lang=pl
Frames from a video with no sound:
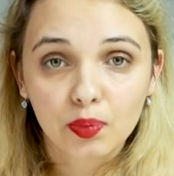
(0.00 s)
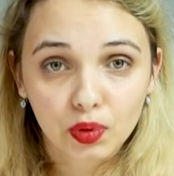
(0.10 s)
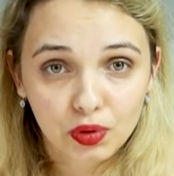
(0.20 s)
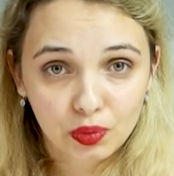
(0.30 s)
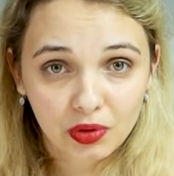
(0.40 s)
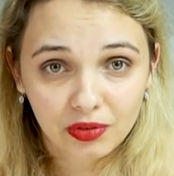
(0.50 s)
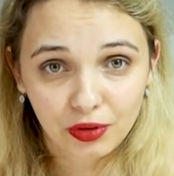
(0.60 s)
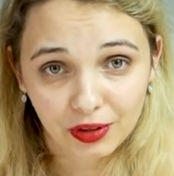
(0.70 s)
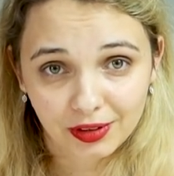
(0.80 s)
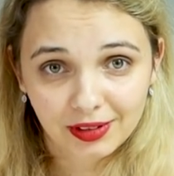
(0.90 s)

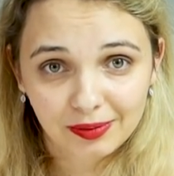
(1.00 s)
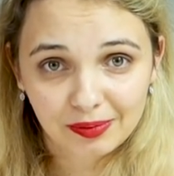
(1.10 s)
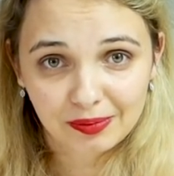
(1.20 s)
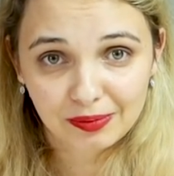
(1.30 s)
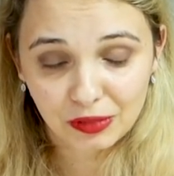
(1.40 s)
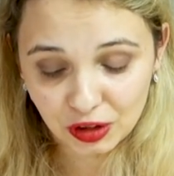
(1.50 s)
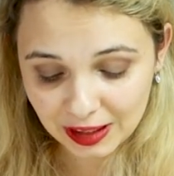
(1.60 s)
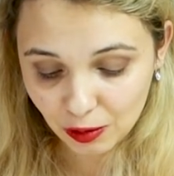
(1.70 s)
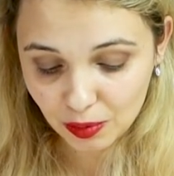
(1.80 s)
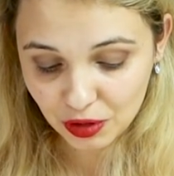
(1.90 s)
Podsumowując,
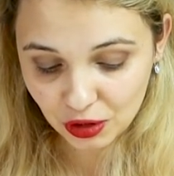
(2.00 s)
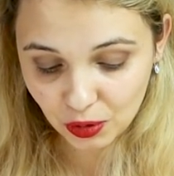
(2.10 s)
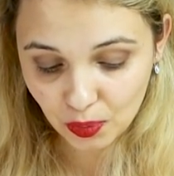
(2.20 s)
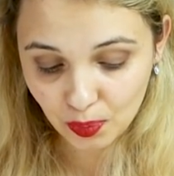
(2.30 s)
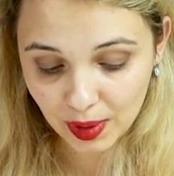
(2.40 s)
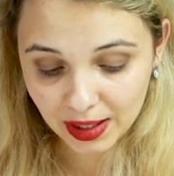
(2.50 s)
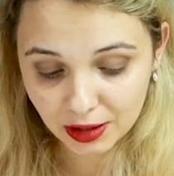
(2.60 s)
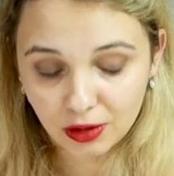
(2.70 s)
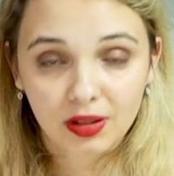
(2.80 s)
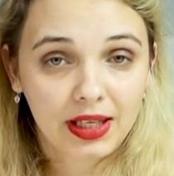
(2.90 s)
czytało mi się to
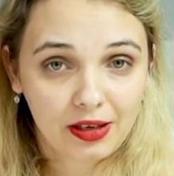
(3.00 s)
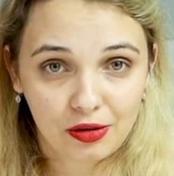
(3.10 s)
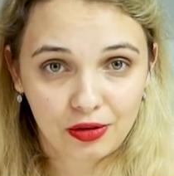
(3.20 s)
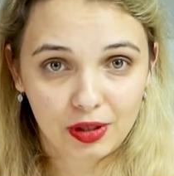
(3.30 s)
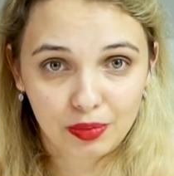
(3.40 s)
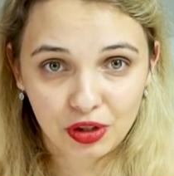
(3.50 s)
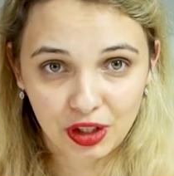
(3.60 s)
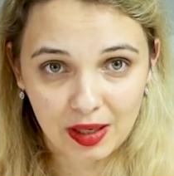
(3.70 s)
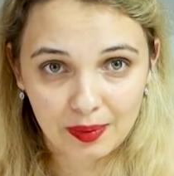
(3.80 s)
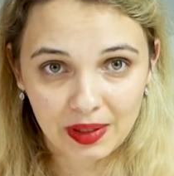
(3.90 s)
bardzo lekko i
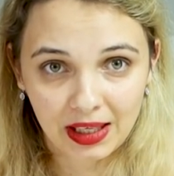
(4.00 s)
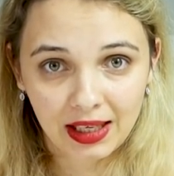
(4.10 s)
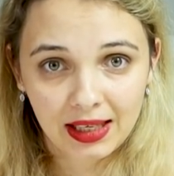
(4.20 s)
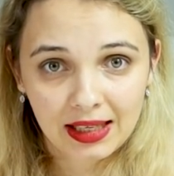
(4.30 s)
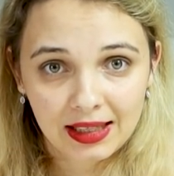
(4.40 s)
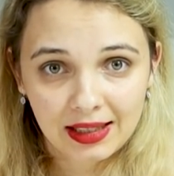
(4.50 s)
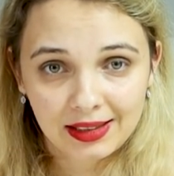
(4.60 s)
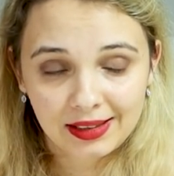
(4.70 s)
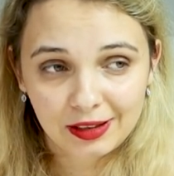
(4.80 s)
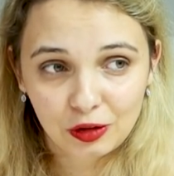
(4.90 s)
przyjemnie.
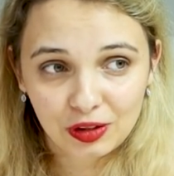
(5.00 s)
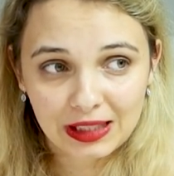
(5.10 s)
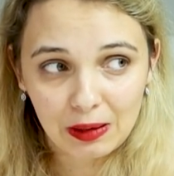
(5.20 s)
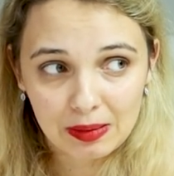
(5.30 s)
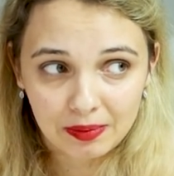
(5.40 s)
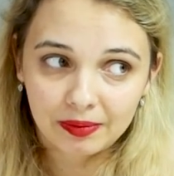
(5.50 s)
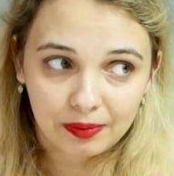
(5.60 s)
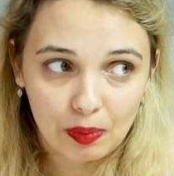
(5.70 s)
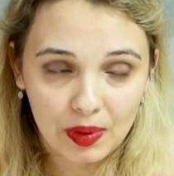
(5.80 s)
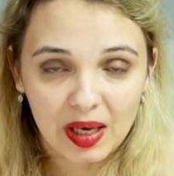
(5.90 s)
E,
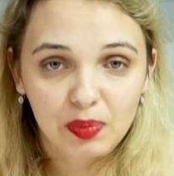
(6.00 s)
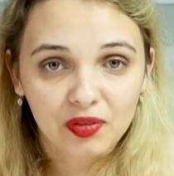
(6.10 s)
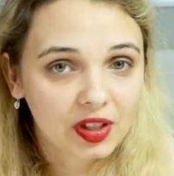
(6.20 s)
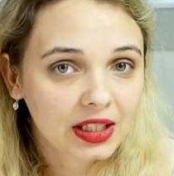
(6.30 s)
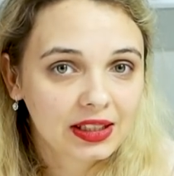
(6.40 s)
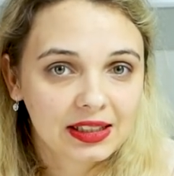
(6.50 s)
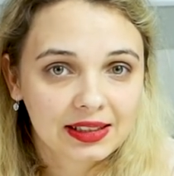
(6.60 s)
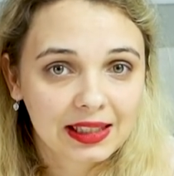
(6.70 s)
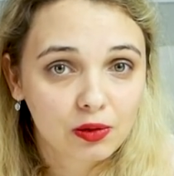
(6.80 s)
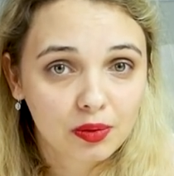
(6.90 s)
dostałam jakby w gratisie
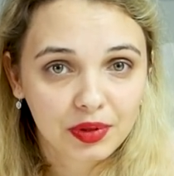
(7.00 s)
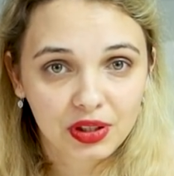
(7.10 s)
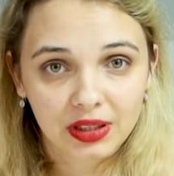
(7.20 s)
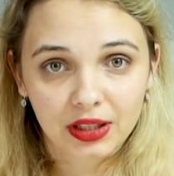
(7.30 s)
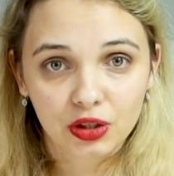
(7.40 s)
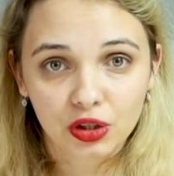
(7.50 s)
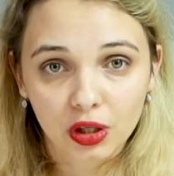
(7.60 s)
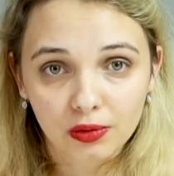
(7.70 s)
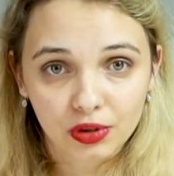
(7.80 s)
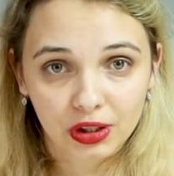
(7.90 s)
całą listę
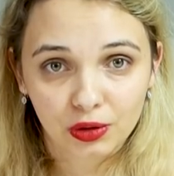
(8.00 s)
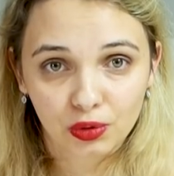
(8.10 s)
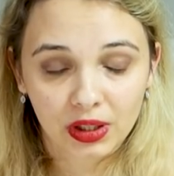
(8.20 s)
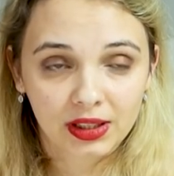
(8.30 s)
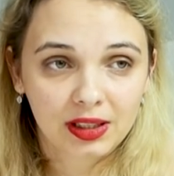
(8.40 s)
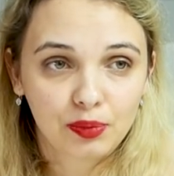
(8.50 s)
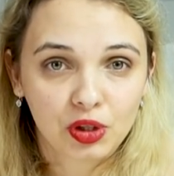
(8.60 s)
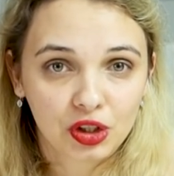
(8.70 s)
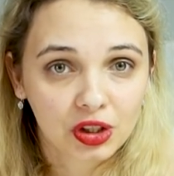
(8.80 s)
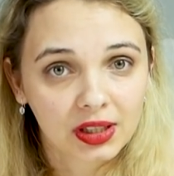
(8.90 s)
książek, które chcę
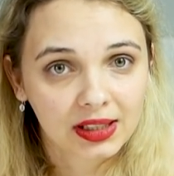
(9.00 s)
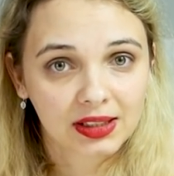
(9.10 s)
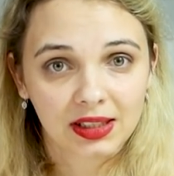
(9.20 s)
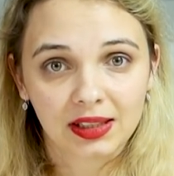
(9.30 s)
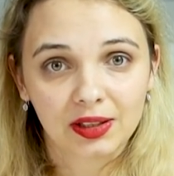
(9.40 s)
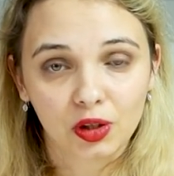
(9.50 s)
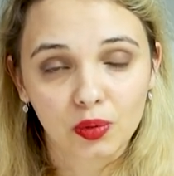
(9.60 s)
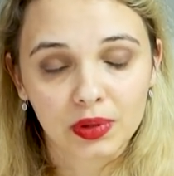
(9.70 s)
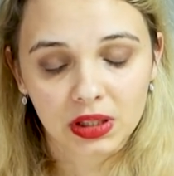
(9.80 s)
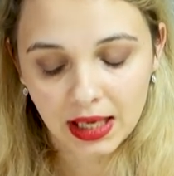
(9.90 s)
przeczytać, chcę
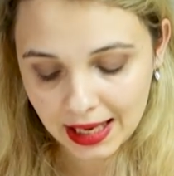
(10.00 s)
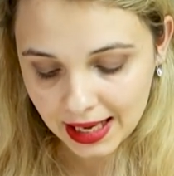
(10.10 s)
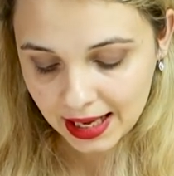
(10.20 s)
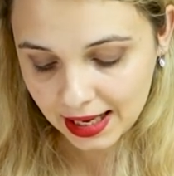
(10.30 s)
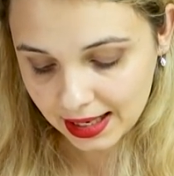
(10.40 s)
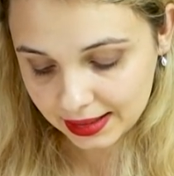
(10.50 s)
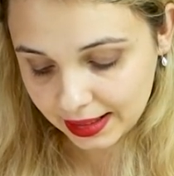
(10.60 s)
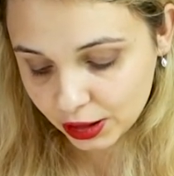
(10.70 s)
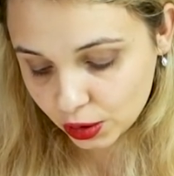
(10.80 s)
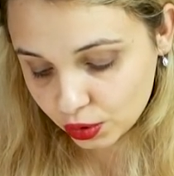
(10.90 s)
nadrobić, a
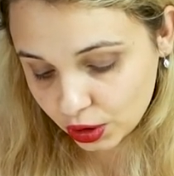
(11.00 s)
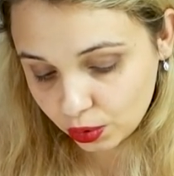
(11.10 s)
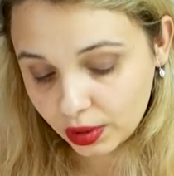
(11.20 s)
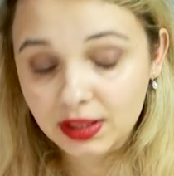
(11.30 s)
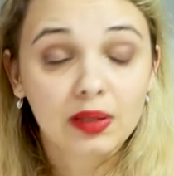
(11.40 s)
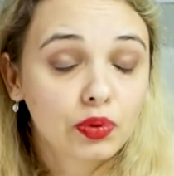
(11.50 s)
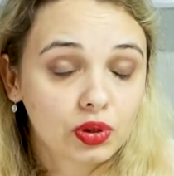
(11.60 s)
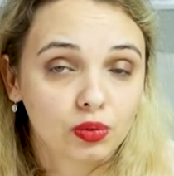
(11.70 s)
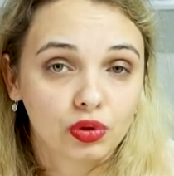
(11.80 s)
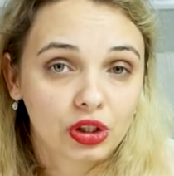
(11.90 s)
te książki, które znam, bo
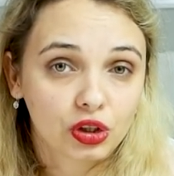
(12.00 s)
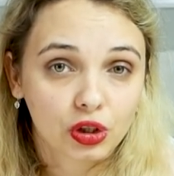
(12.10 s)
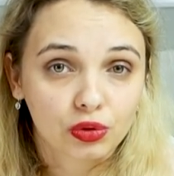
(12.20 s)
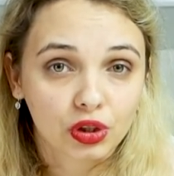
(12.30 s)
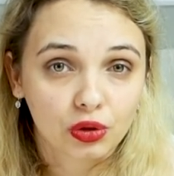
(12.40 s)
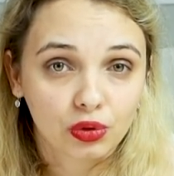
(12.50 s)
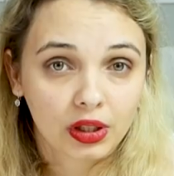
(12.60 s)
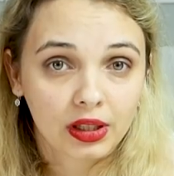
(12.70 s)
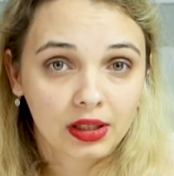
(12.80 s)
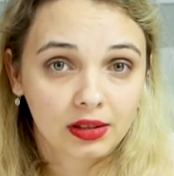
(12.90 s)
są tu też książki,
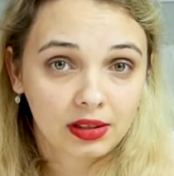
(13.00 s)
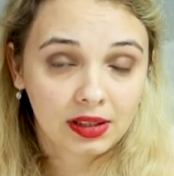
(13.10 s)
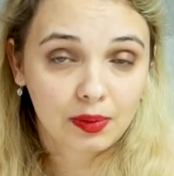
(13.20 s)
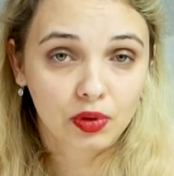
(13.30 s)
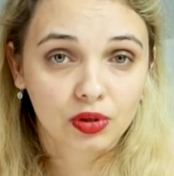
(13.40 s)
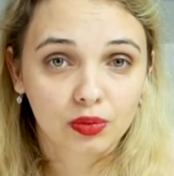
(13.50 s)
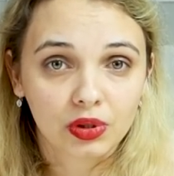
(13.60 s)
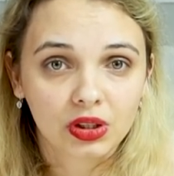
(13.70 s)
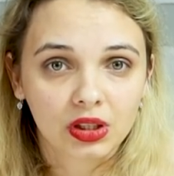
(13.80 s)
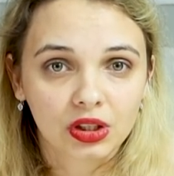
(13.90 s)
które znam
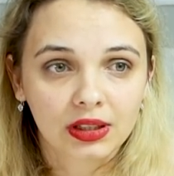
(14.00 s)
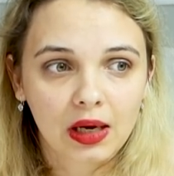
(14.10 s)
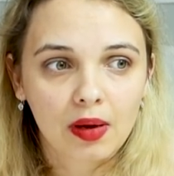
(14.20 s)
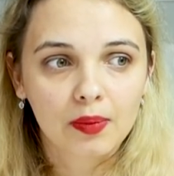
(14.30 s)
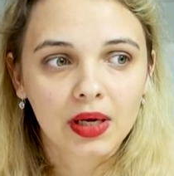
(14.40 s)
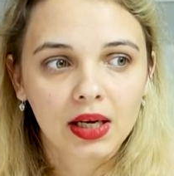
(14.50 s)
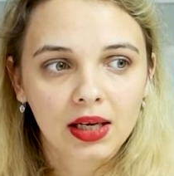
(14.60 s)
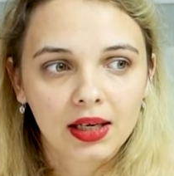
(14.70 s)
osobiście i czytałam,